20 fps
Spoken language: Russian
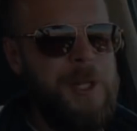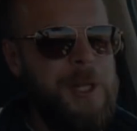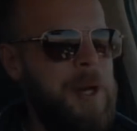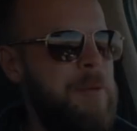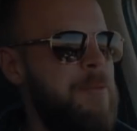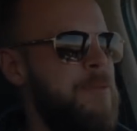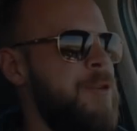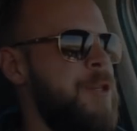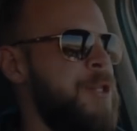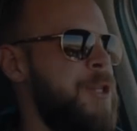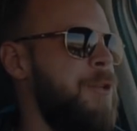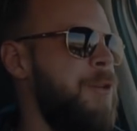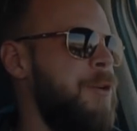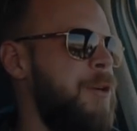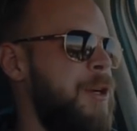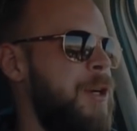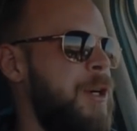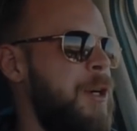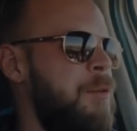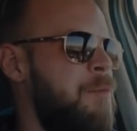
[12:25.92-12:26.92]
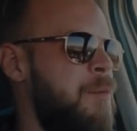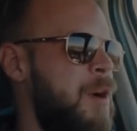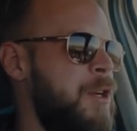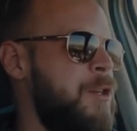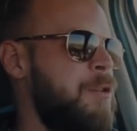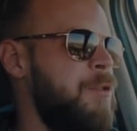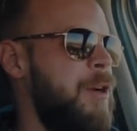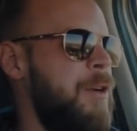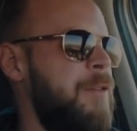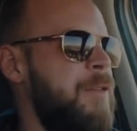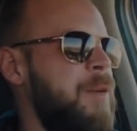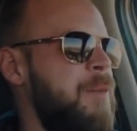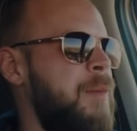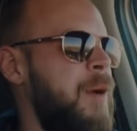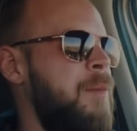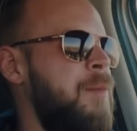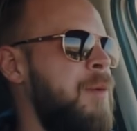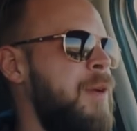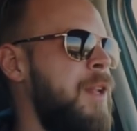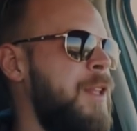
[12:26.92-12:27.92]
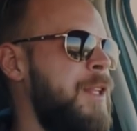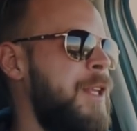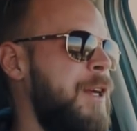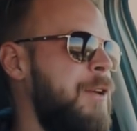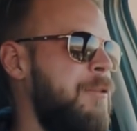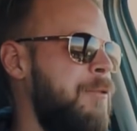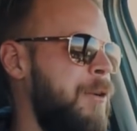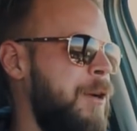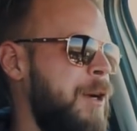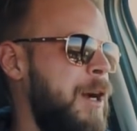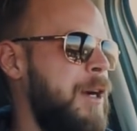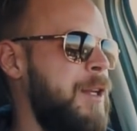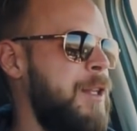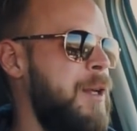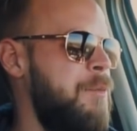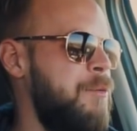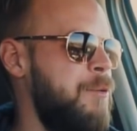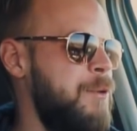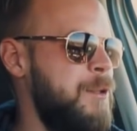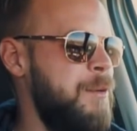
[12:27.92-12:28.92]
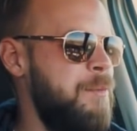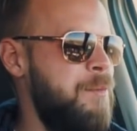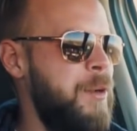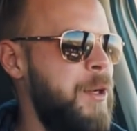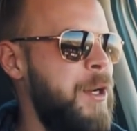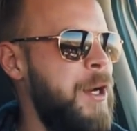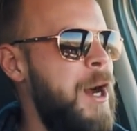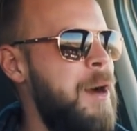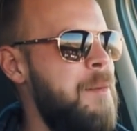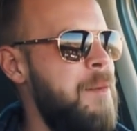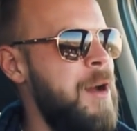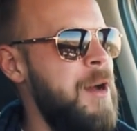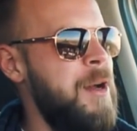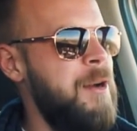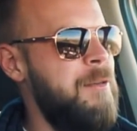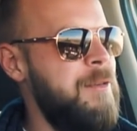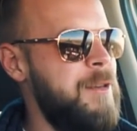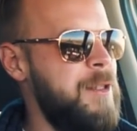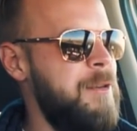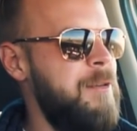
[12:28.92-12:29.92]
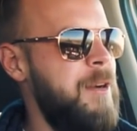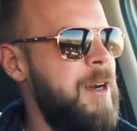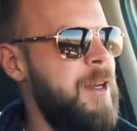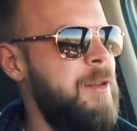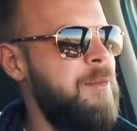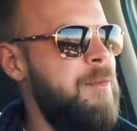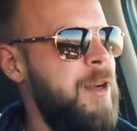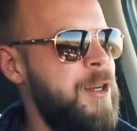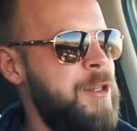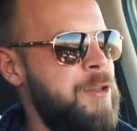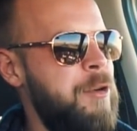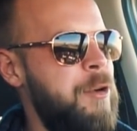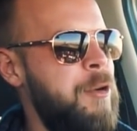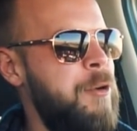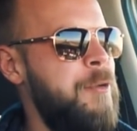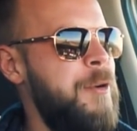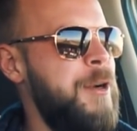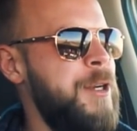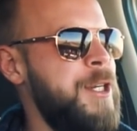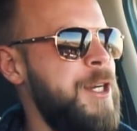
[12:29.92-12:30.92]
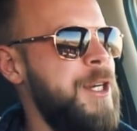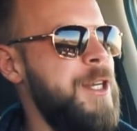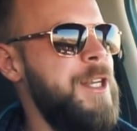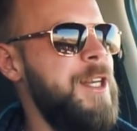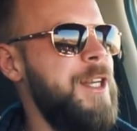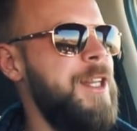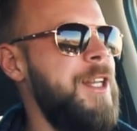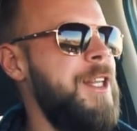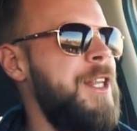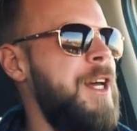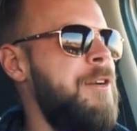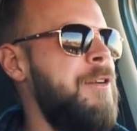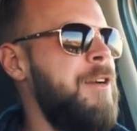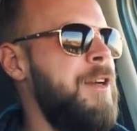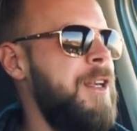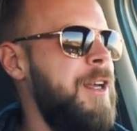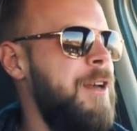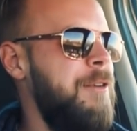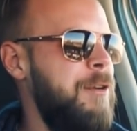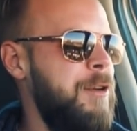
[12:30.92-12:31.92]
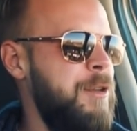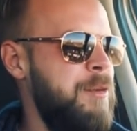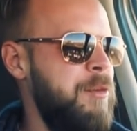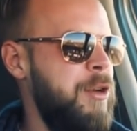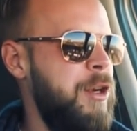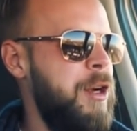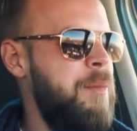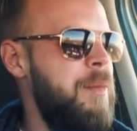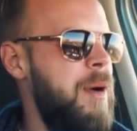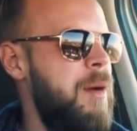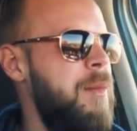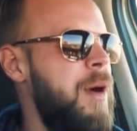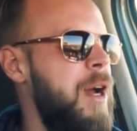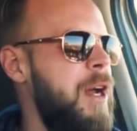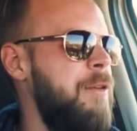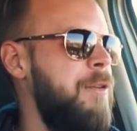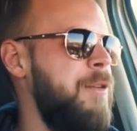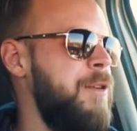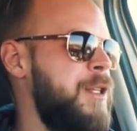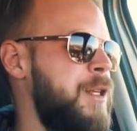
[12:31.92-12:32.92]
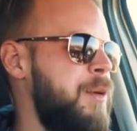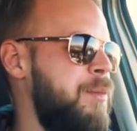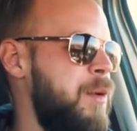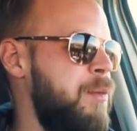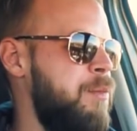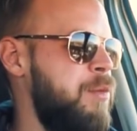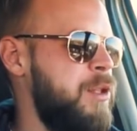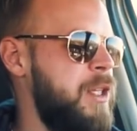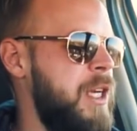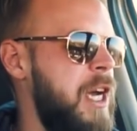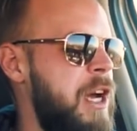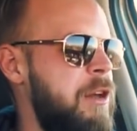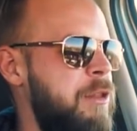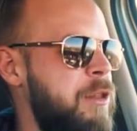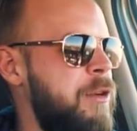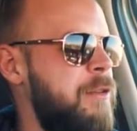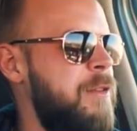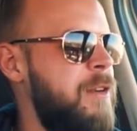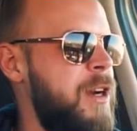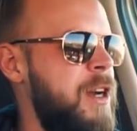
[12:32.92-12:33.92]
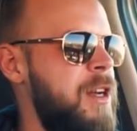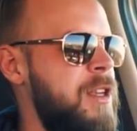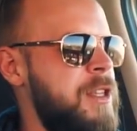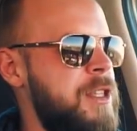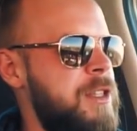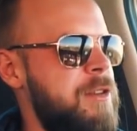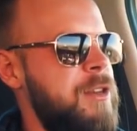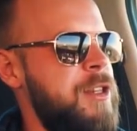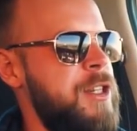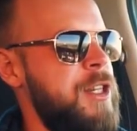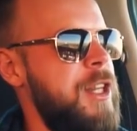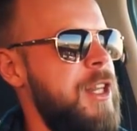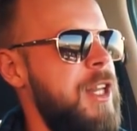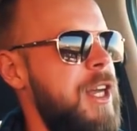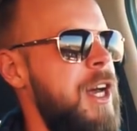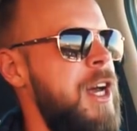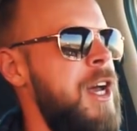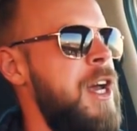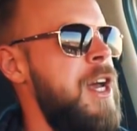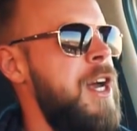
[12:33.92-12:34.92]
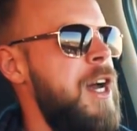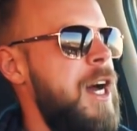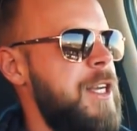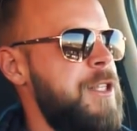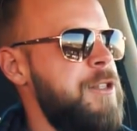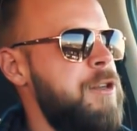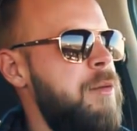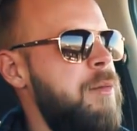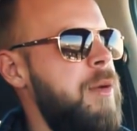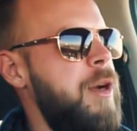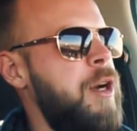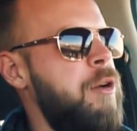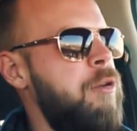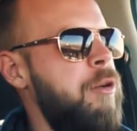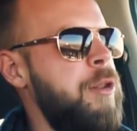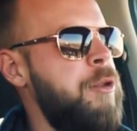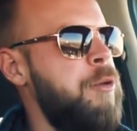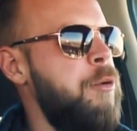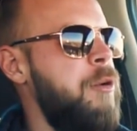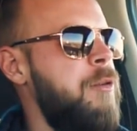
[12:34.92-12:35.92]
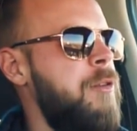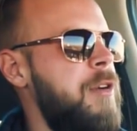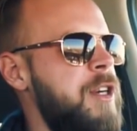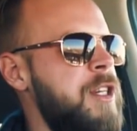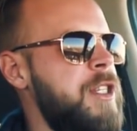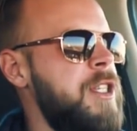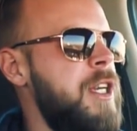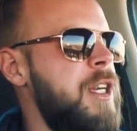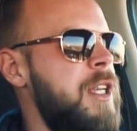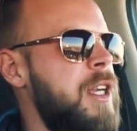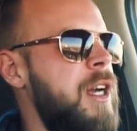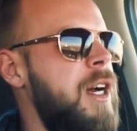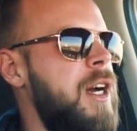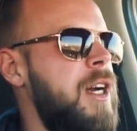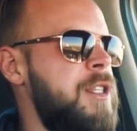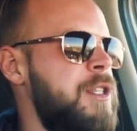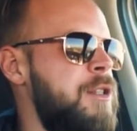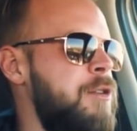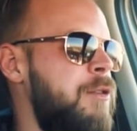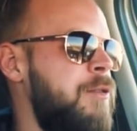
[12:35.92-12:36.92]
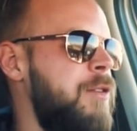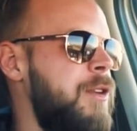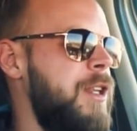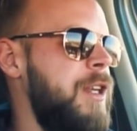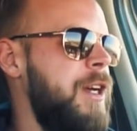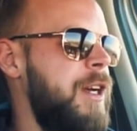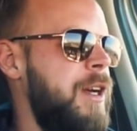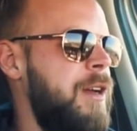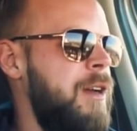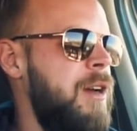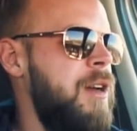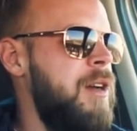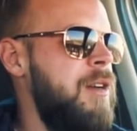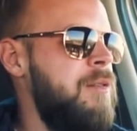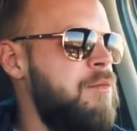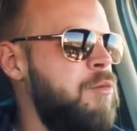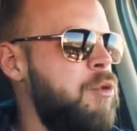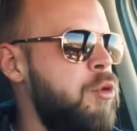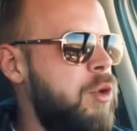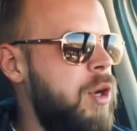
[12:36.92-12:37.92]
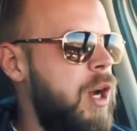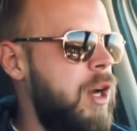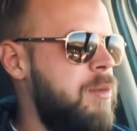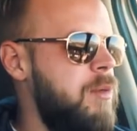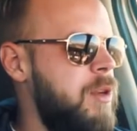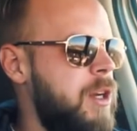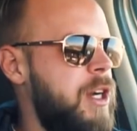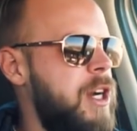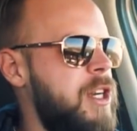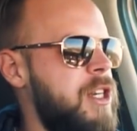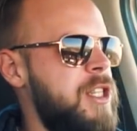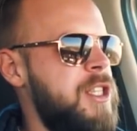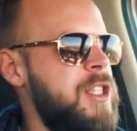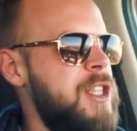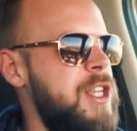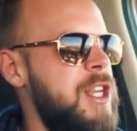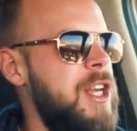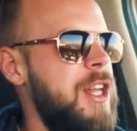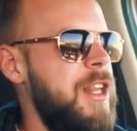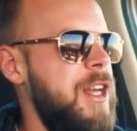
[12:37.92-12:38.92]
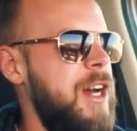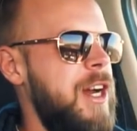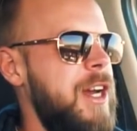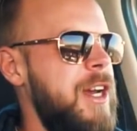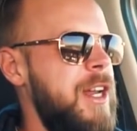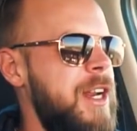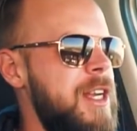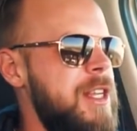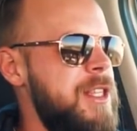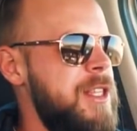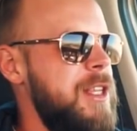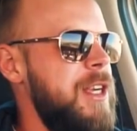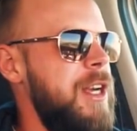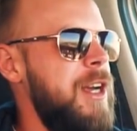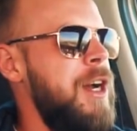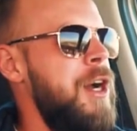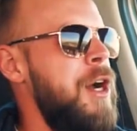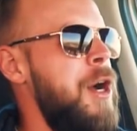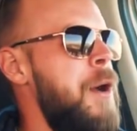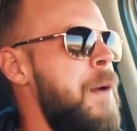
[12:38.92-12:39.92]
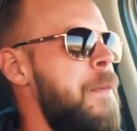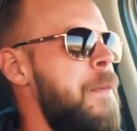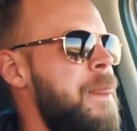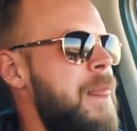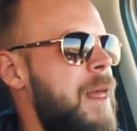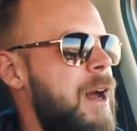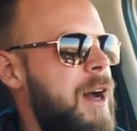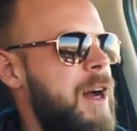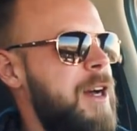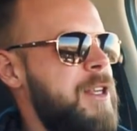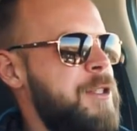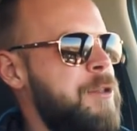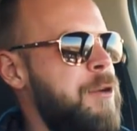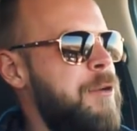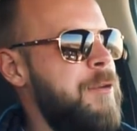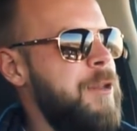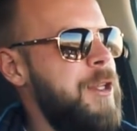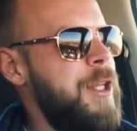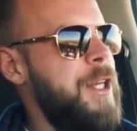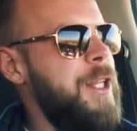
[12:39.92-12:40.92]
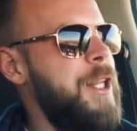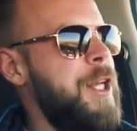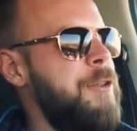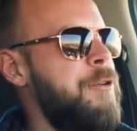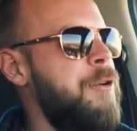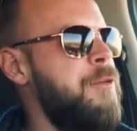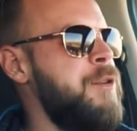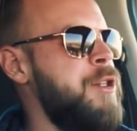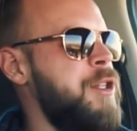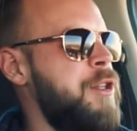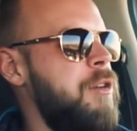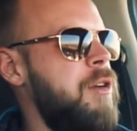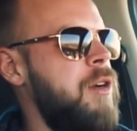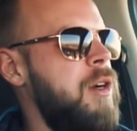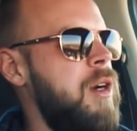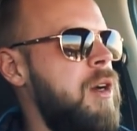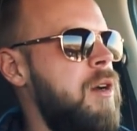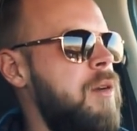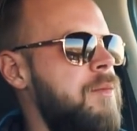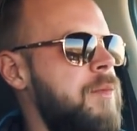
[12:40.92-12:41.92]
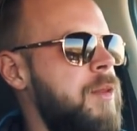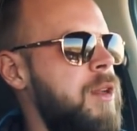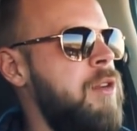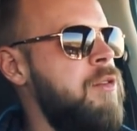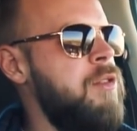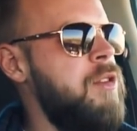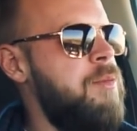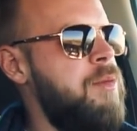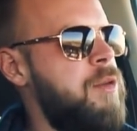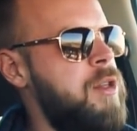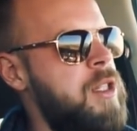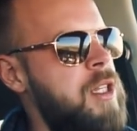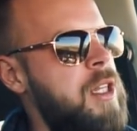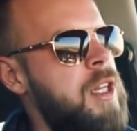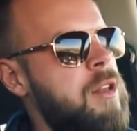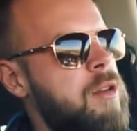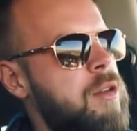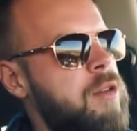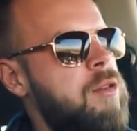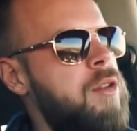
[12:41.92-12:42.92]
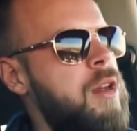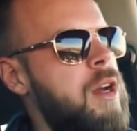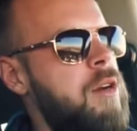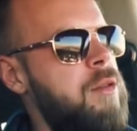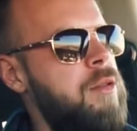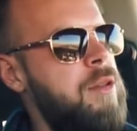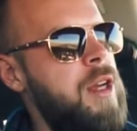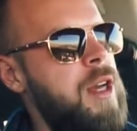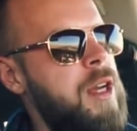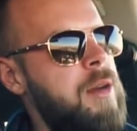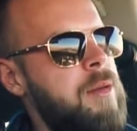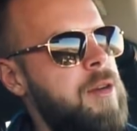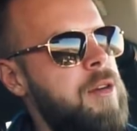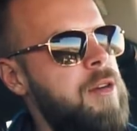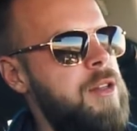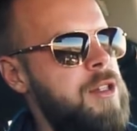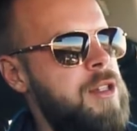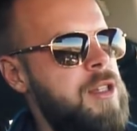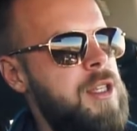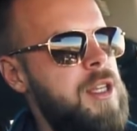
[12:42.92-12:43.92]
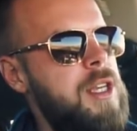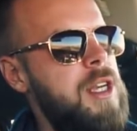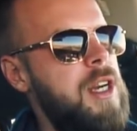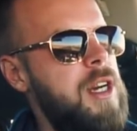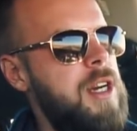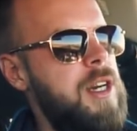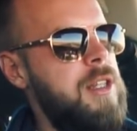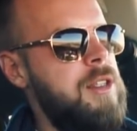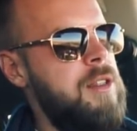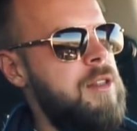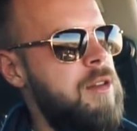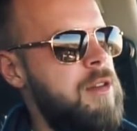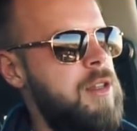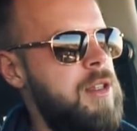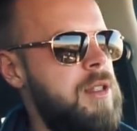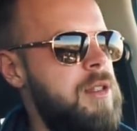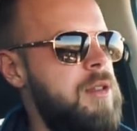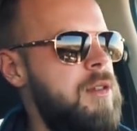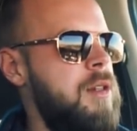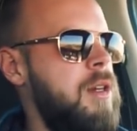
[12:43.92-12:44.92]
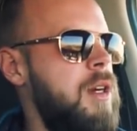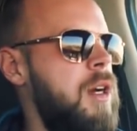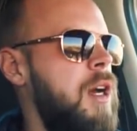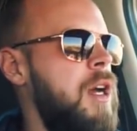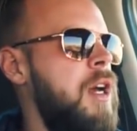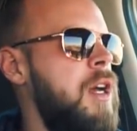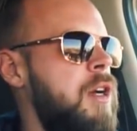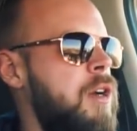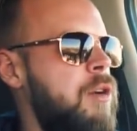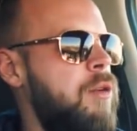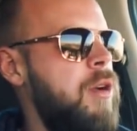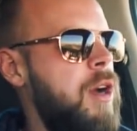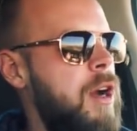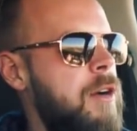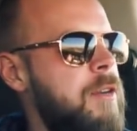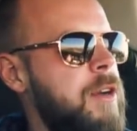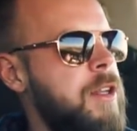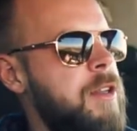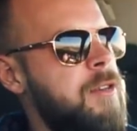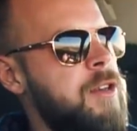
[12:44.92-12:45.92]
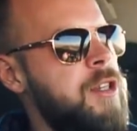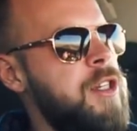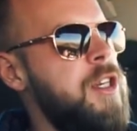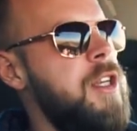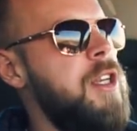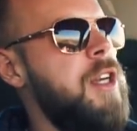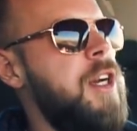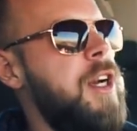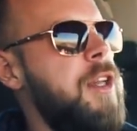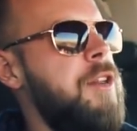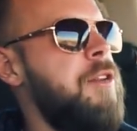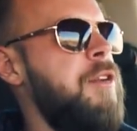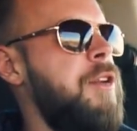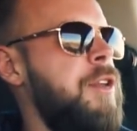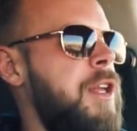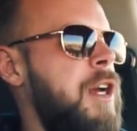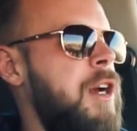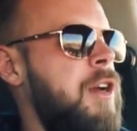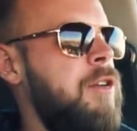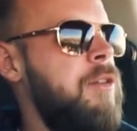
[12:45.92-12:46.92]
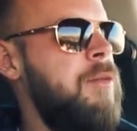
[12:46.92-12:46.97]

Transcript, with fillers: к тому, что большой автомобиль, такой как, допустим, пикап, вызывает большое уважение на дороге, его немного побаиваются и пропускают, но в Иране совершенно особая культура вождения, основанная, ну, как мне кажется, не на агрессии, а основанная на том, что люди просто едут туда, куда им хочется ехать. То есть э, круговые движения, которые так